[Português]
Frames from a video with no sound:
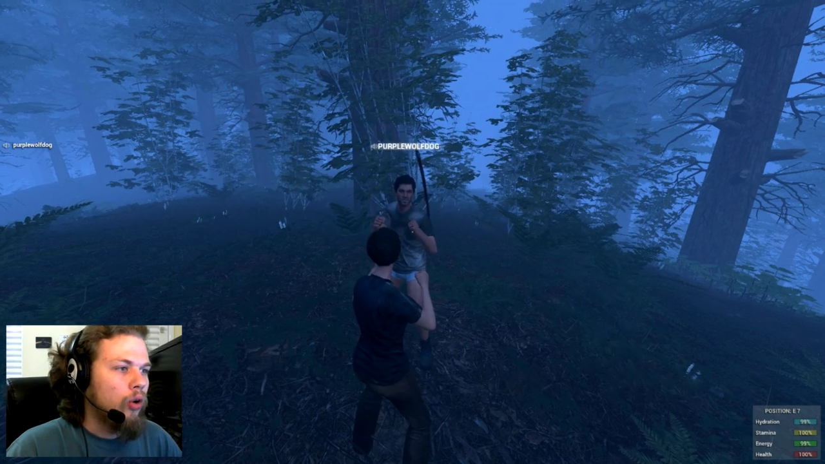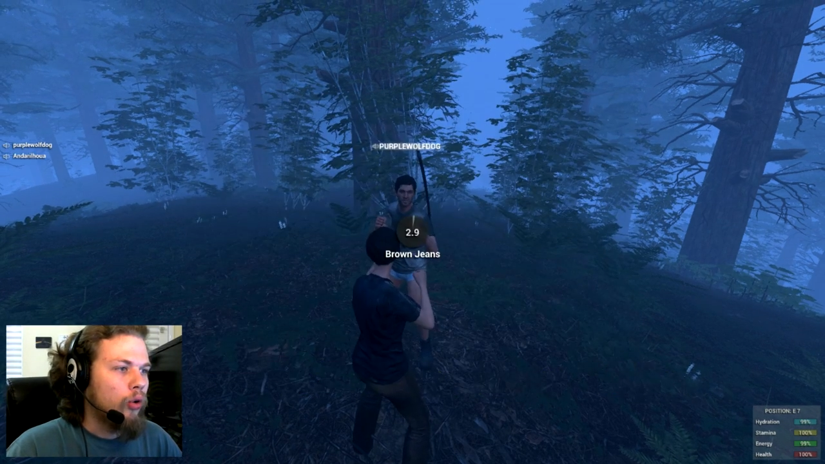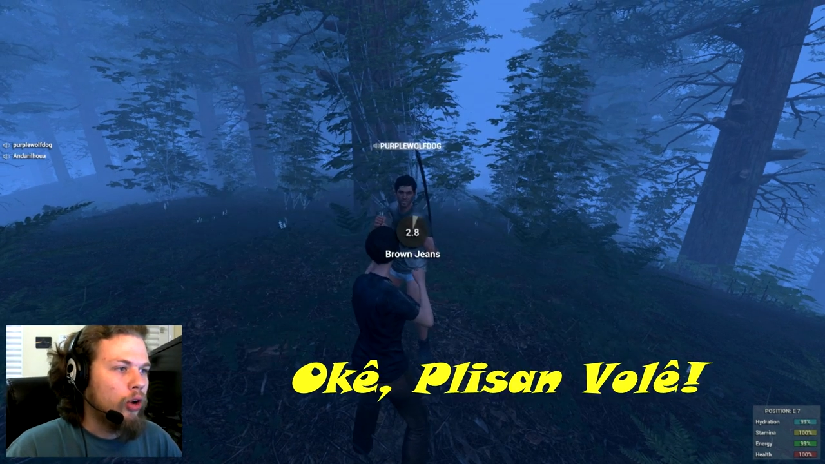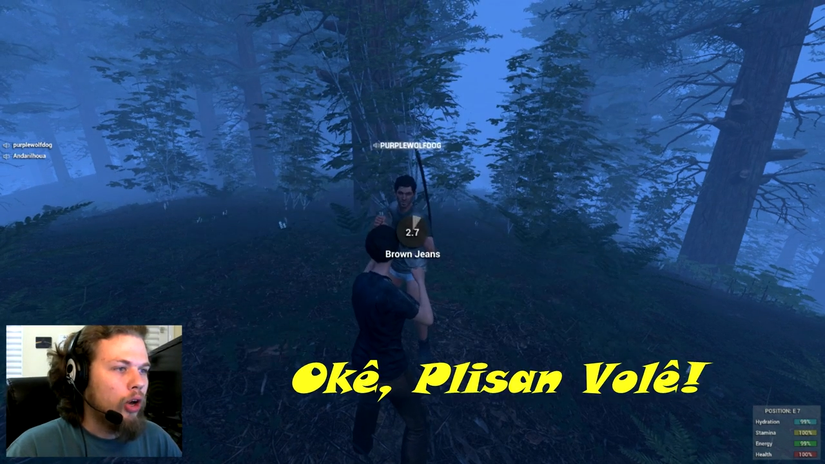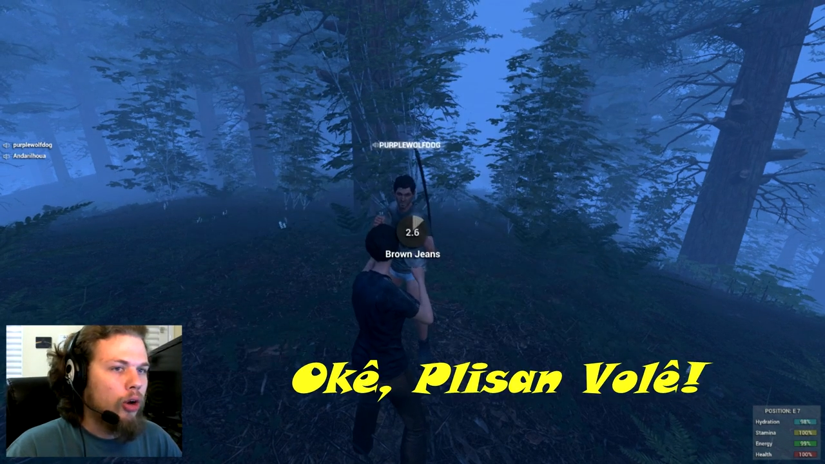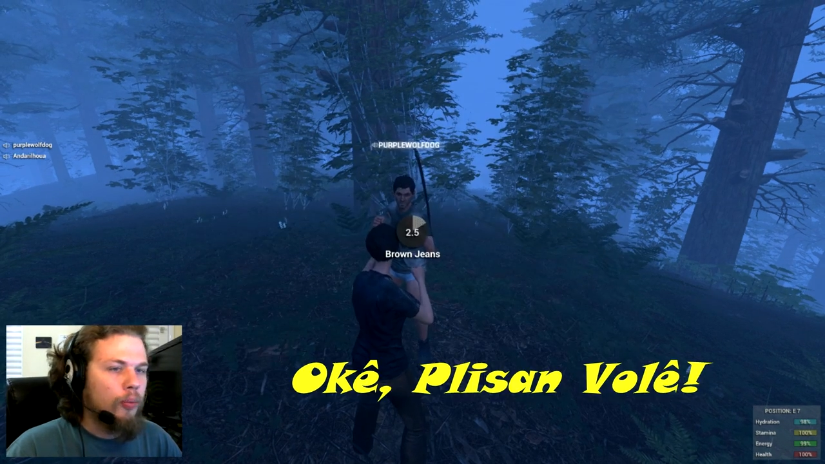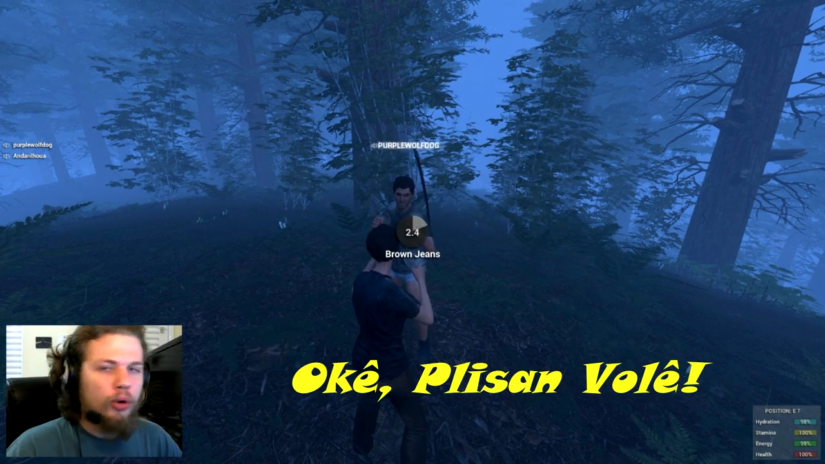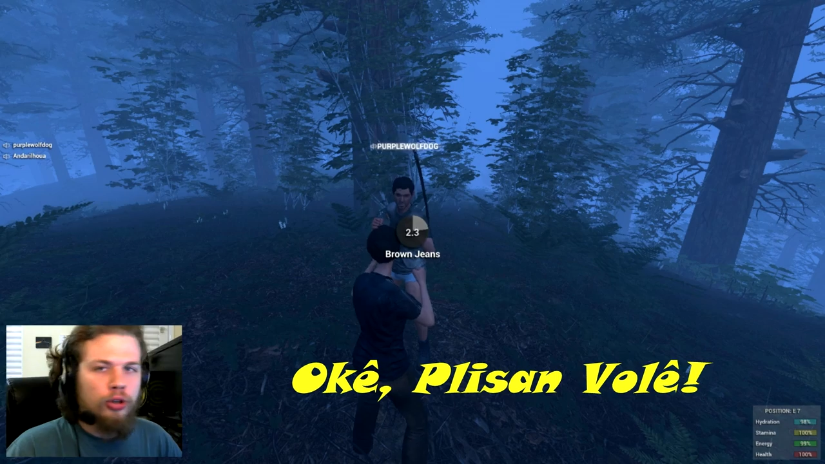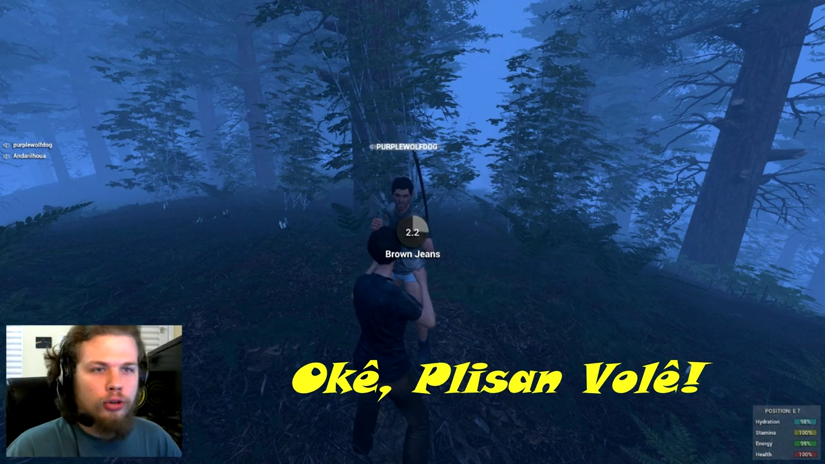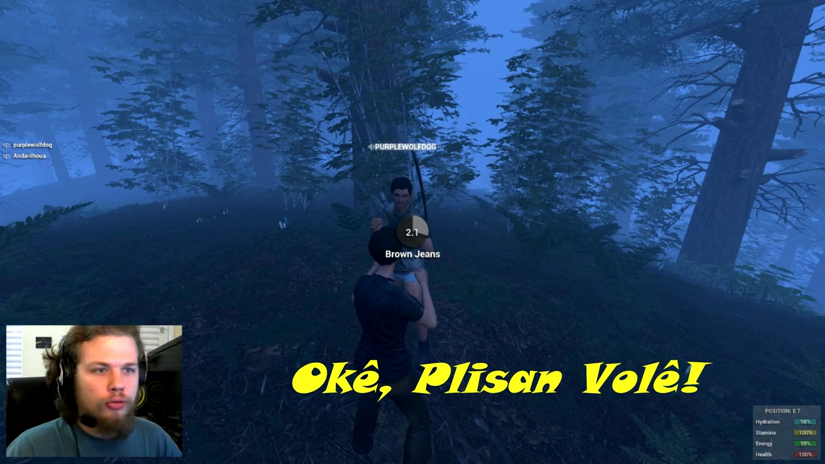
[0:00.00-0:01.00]
Ok, yes.
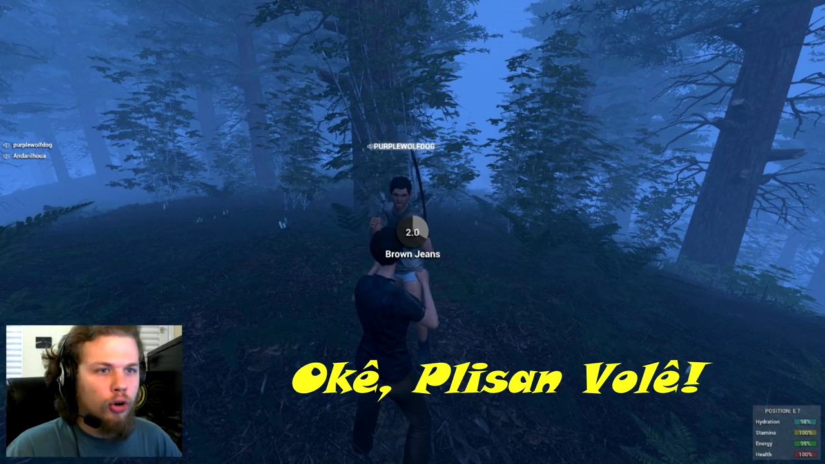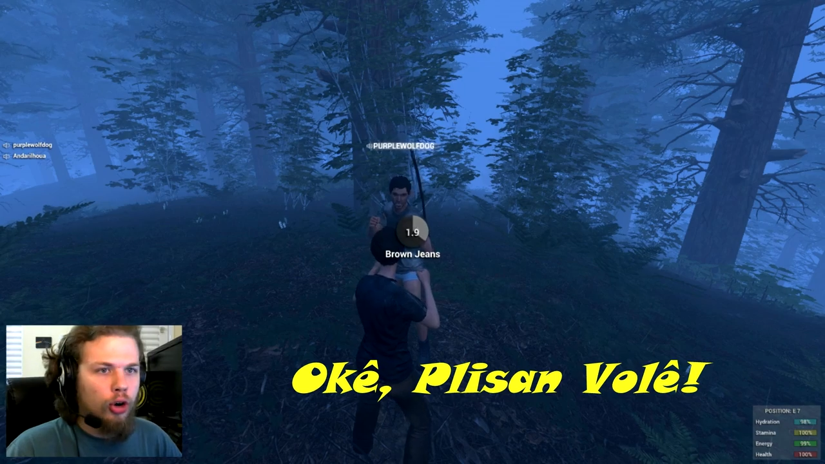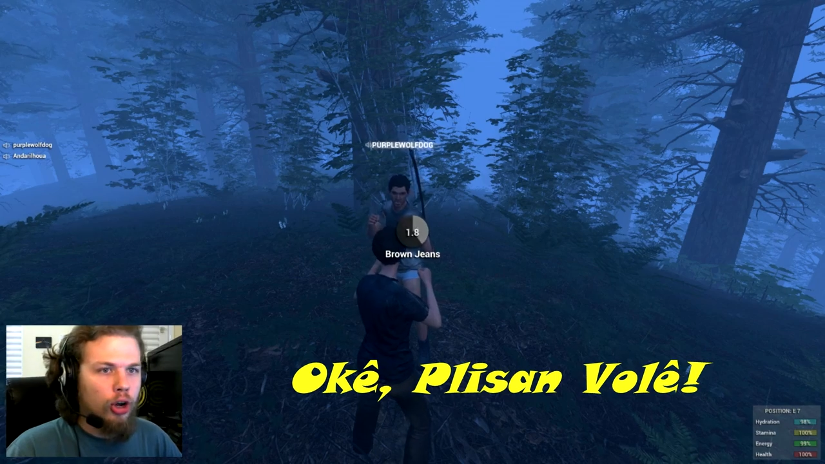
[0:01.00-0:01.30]
please vole.